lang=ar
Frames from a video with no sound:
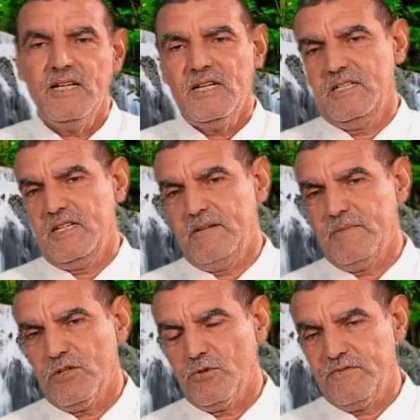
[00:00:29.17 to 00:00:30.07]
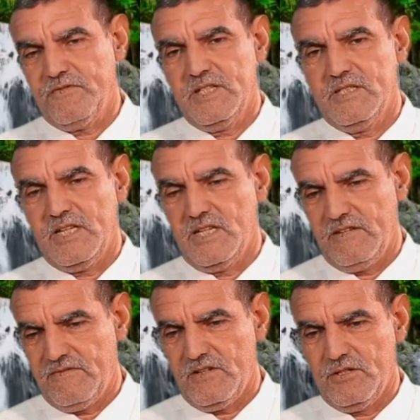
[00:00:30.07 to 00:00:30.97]
هذا اللي معروف عندنا
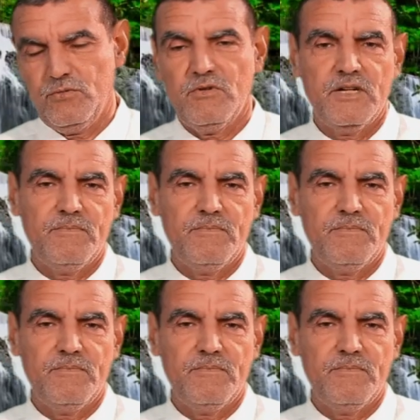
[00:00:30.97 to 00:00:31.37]
يعني في الدول